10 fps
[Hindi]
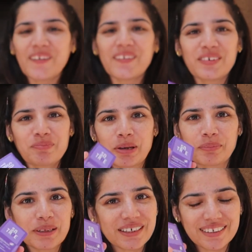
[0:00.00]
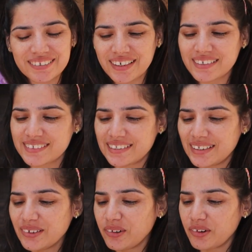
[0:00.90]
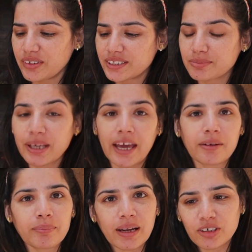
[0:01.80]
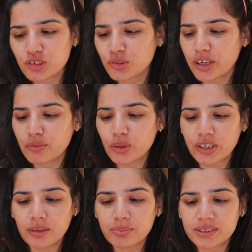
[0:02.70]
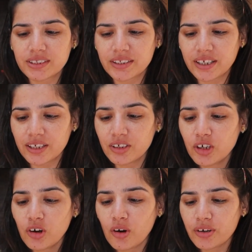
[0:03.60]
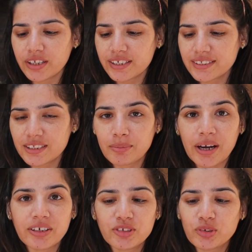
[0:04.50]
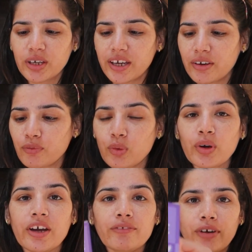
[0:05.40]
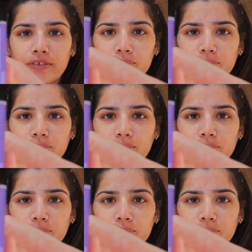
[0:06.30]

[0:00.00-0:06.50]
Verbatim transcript: और पर्पल कलर का इसलिए और इसमें एग प्लांट जो है वो टेन परसेंट है और नियर सिनेमाइट जो है वो है फाइव